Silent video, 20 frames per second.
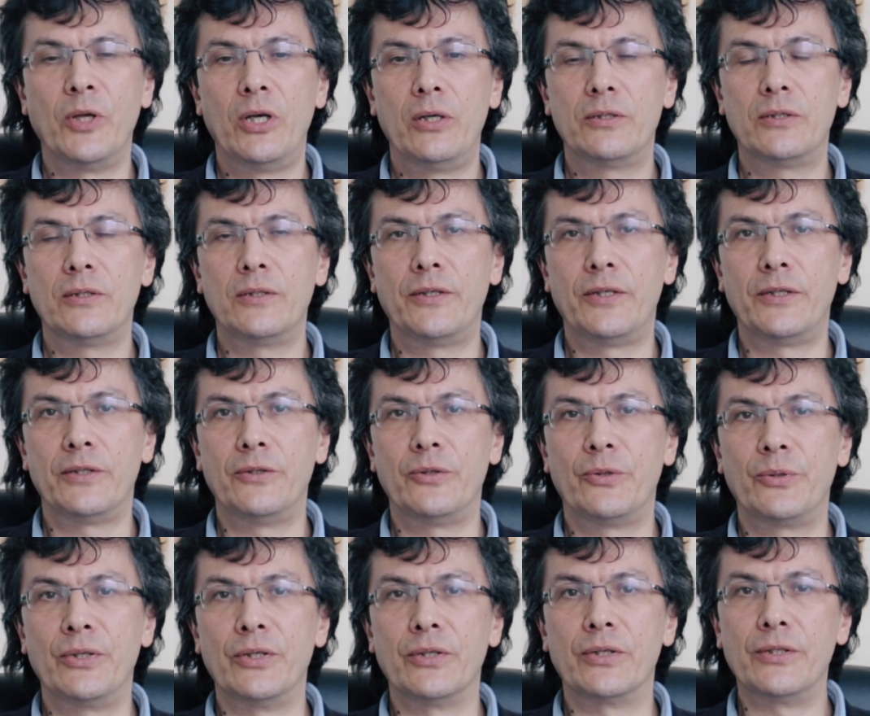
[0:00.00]
Целый ряд
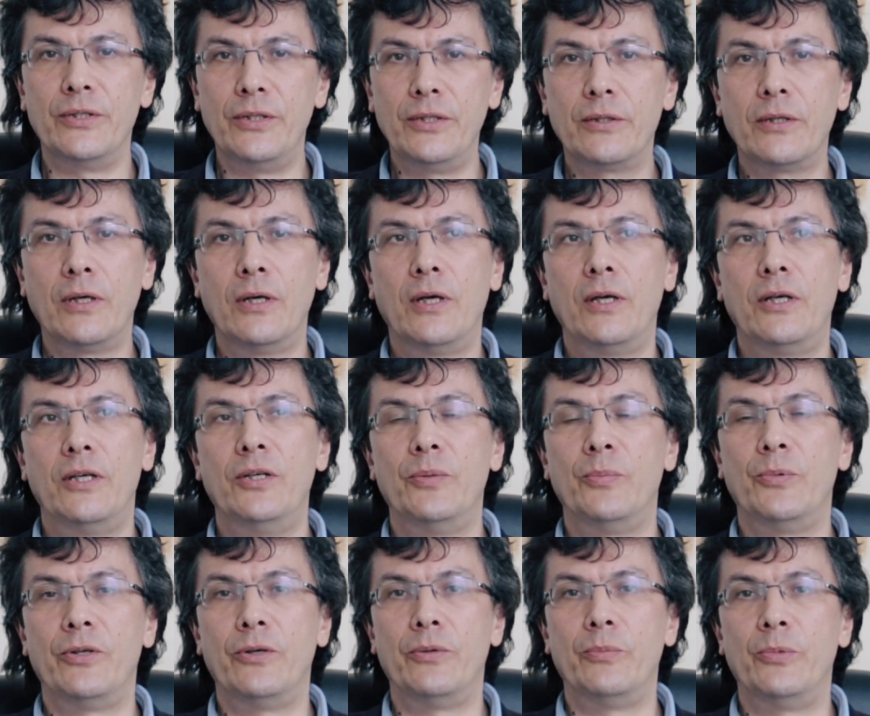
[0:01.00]
других книг и
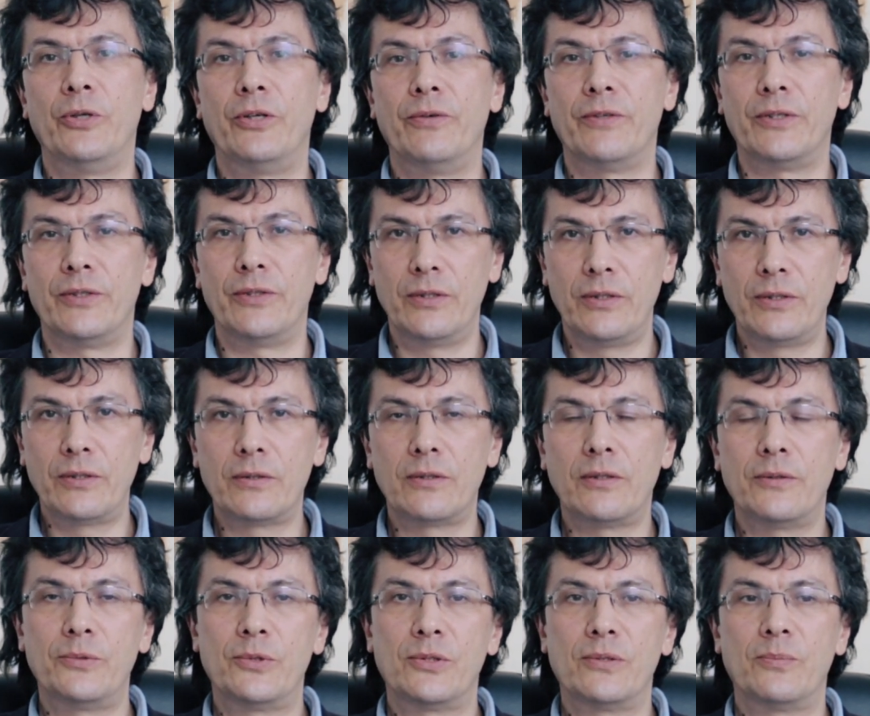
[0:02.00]
переводных
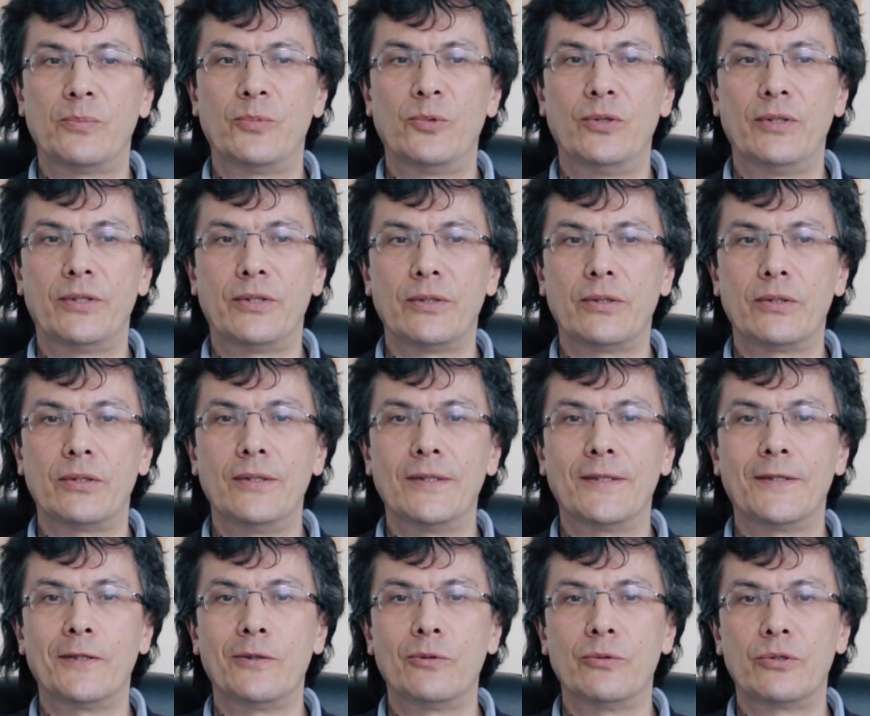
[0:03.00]
научно-популярных книг
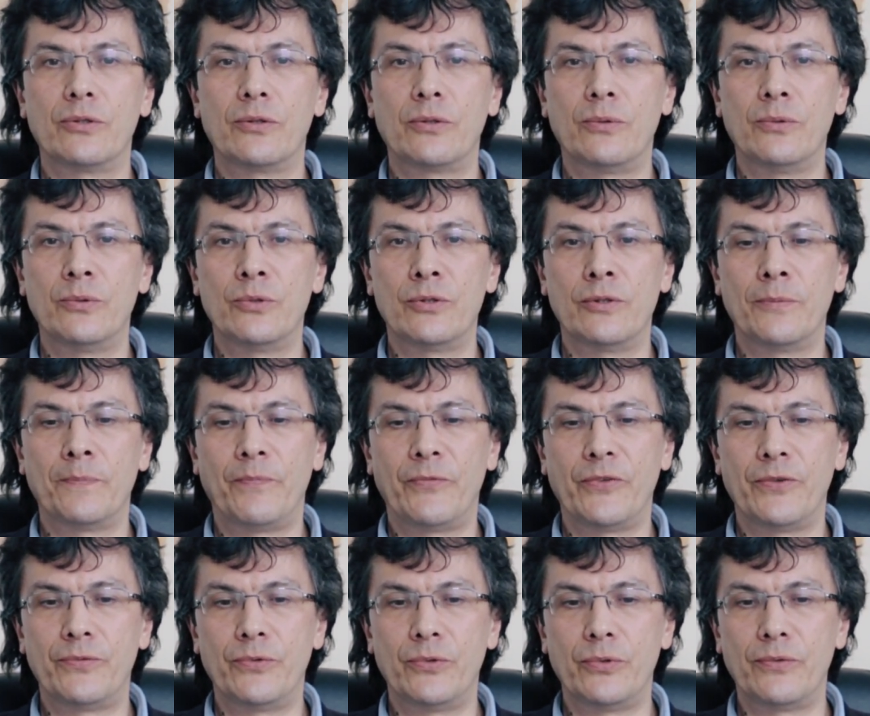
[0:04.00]
хороших тоже
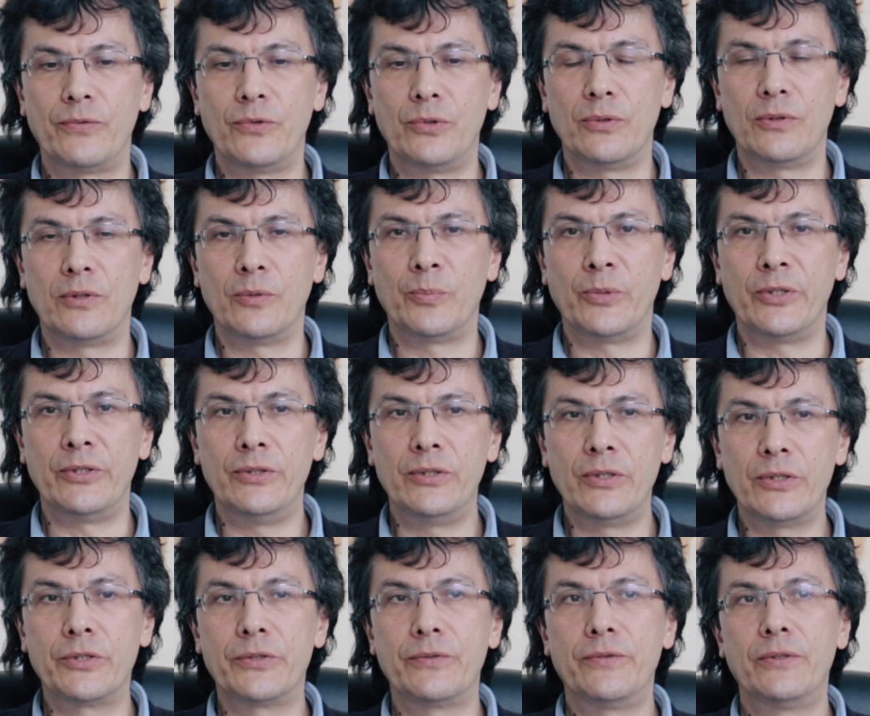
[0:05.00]
фонд все это
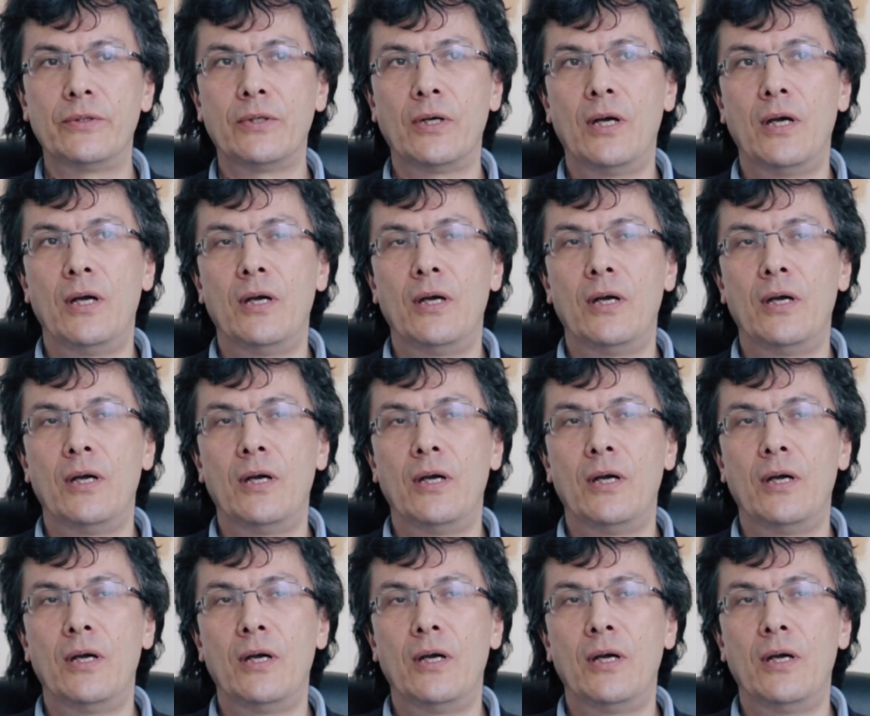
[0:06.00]
поддерживает.